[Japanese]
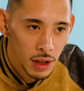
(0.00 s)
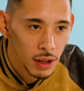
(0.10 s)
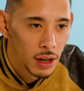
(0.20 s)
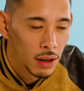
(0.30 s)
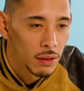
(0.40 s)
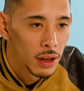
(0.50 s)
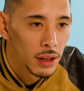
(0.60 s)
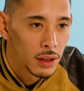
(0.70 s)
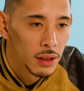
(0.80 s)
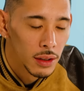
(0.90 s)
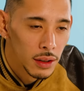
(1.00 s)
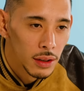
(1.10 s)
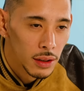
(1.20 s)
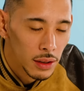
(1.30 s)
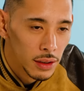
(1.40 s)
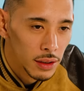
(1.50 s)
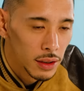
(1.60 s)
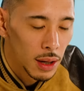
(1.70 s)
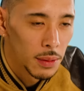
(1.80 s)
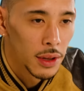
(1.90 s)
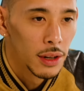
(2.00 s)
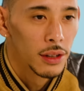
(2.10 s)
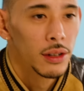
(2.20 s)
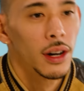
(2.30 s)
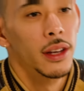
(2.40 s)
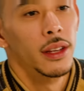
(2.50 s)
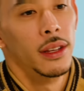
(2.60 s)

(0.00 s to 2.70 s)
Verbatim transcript: 2ぐらいは食べてるぐらい